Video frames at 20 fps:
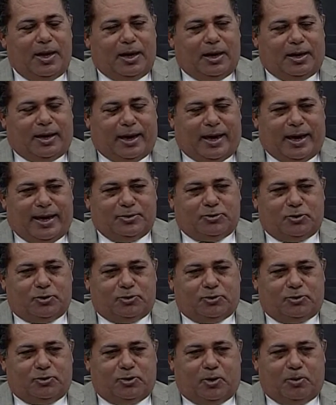que esos
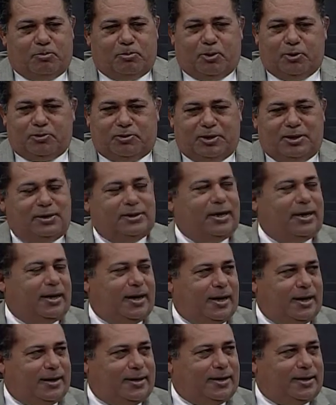son botín de
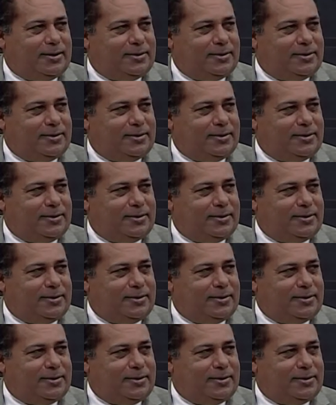guerra.